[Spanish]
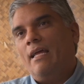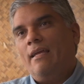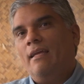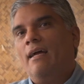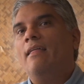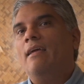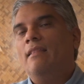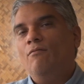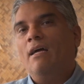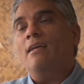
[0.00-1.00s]
la idea de,
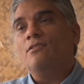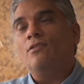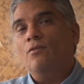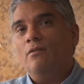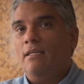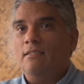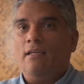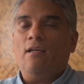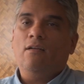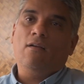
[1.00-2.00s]
una gestión es
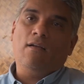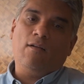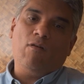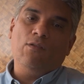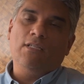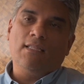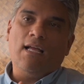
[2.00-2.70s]
que cuando se